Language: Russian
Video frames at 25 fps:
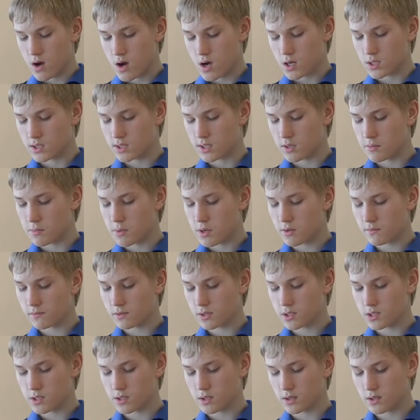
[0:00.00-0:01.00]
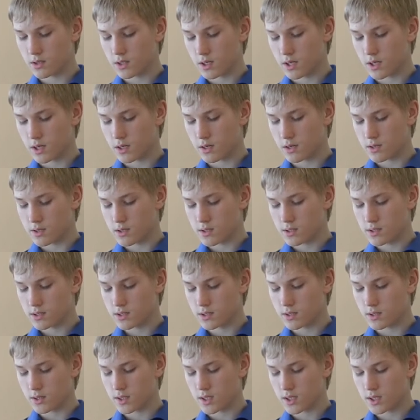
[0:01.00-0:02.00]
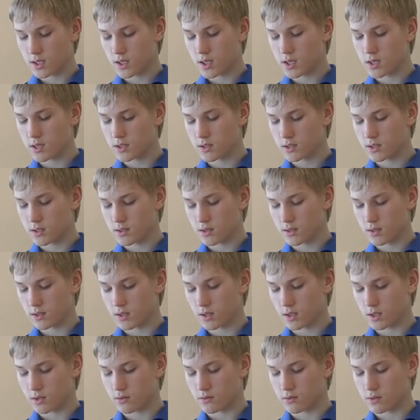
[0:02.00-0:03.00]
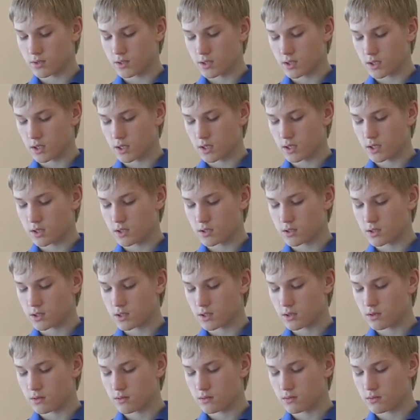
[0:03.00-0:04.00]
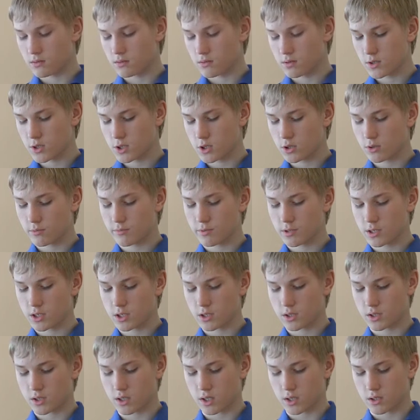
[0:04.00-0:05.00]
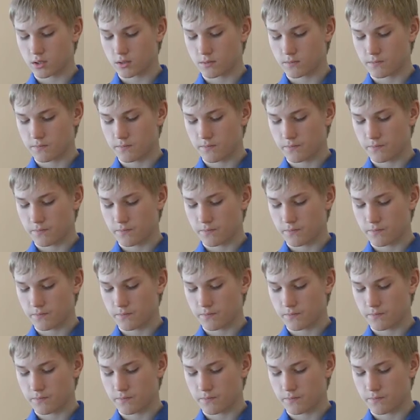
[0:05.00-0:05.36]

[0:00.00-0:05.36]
а сама высота склонялась над такой страницей, чтобы читать.